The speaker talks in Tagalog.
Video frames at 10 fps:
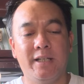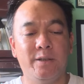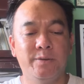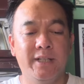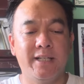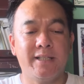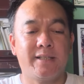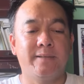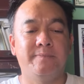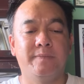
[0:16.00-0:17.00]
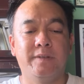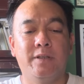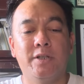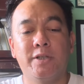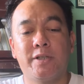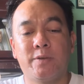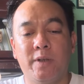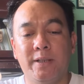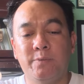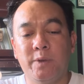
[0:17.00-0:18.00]
lunes, August
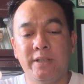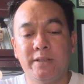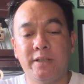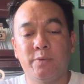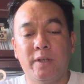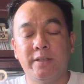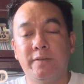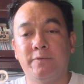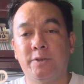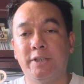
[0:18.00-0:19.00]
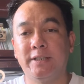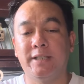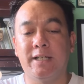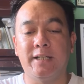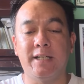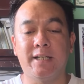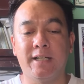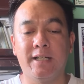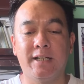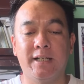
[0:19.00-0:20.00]
12, 2024 ng
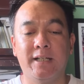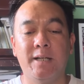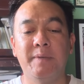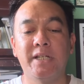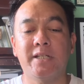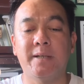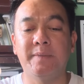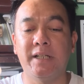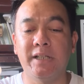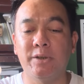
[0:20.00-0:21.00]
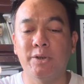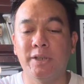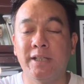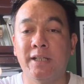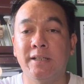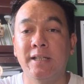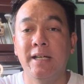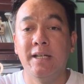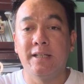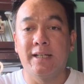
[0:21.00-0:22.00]
ika-labing na linggo ng
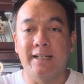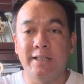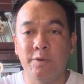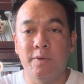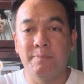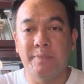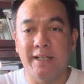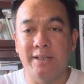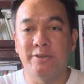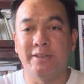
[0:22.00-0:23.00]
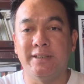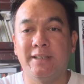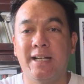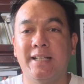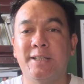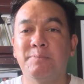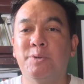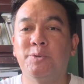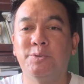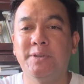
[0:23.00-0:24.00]
karaniwang panahon. Ating
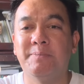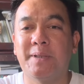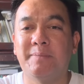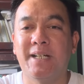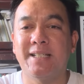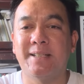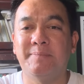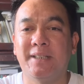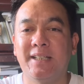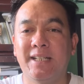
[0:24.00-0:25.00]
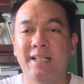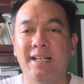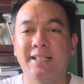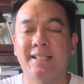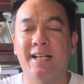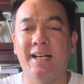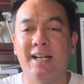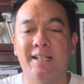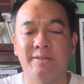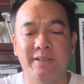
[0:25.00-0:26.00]
pong unang pagbasa at pagninilay sa
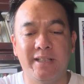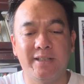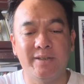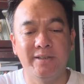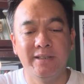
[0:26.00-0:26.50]
araw na ito